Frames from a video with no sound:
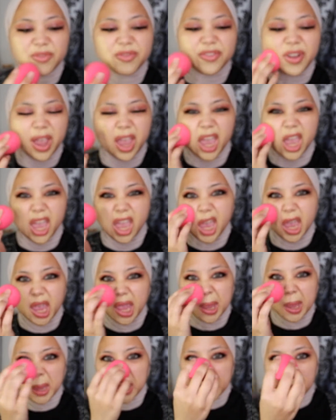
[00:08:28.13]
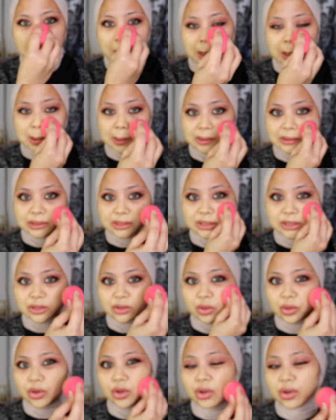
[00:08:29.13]
face
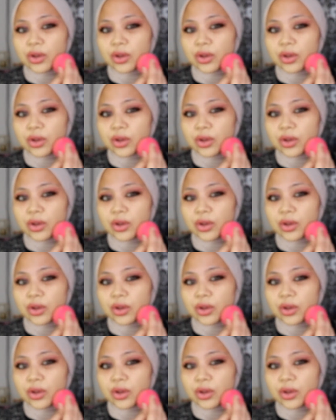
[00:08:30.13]
tuh